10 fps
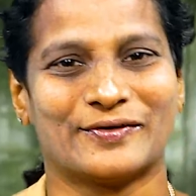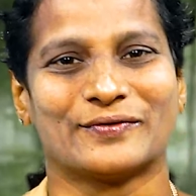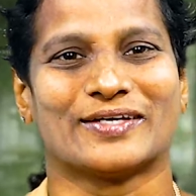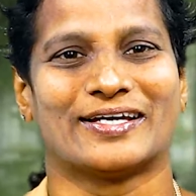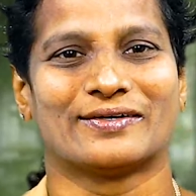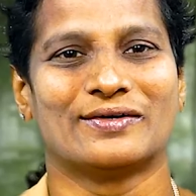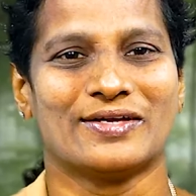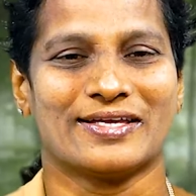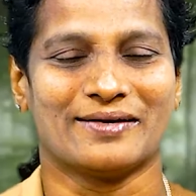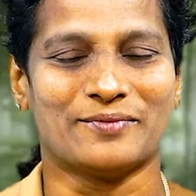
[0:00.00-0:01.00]
అడుగుతారు
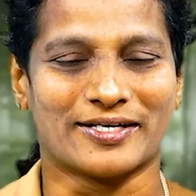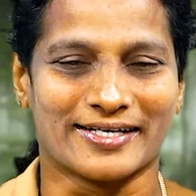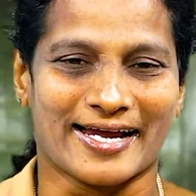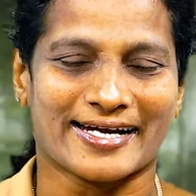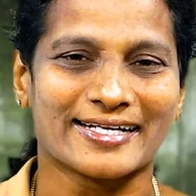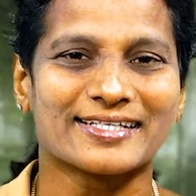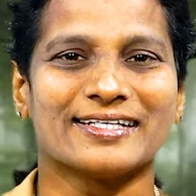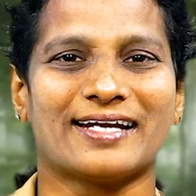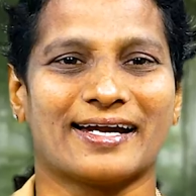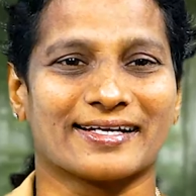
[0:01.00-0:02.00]
మరి
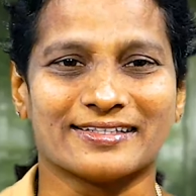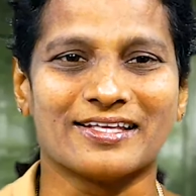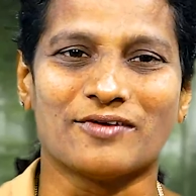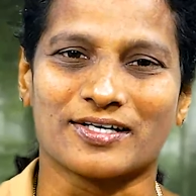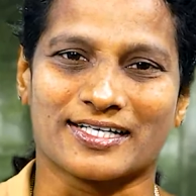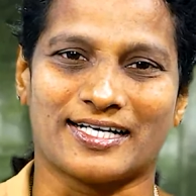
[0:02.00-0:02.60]
ఎక్కడికైనా అడగనే వారు